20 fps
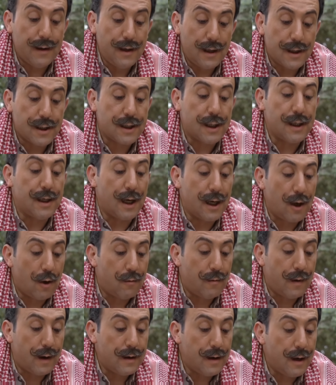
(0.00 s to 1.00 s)
عشرين
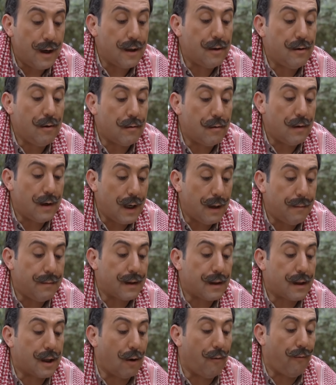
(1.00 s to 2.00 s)
يوما ادعوا لي
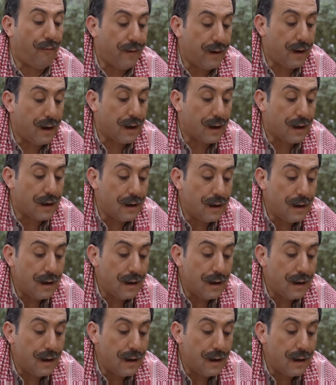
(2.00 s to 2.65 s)
بالتوفيق